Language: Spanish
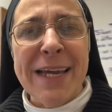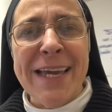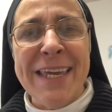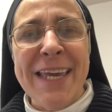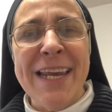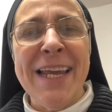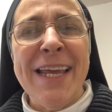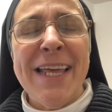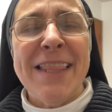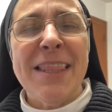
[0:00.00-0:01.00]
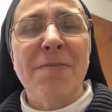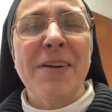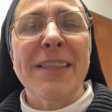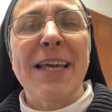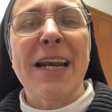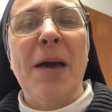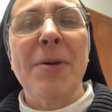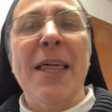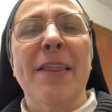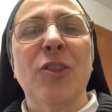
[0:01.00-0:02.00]
que quiere defender la
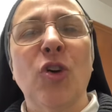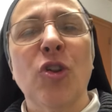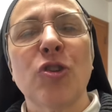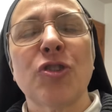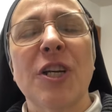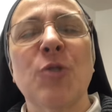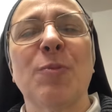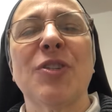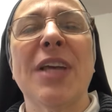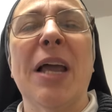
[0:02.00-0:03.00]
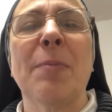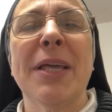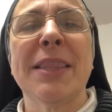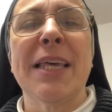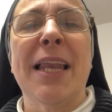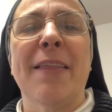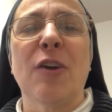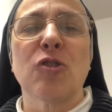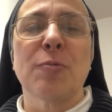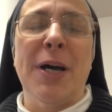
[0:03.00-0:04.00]
vida de todos, especialmente la
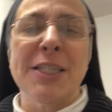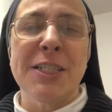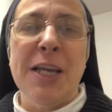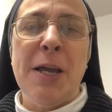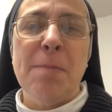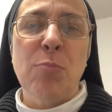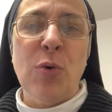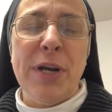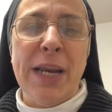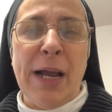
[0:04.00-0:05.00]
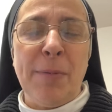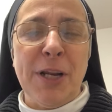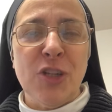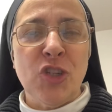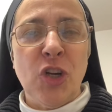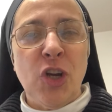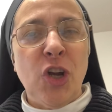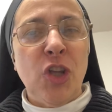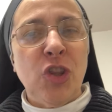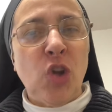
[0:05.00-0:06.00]
de los más vulnerables.
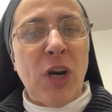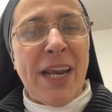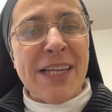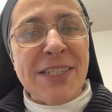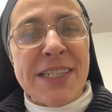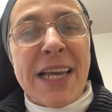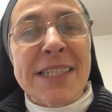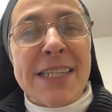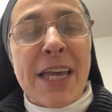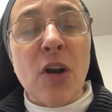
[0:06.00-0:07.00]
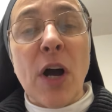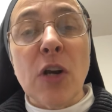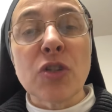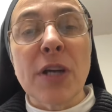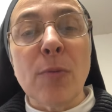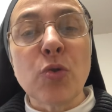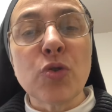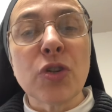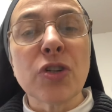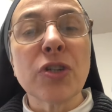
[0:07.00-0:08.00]
Tolerancia cero a los
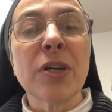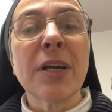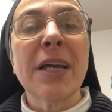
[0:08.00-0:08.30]
abusos,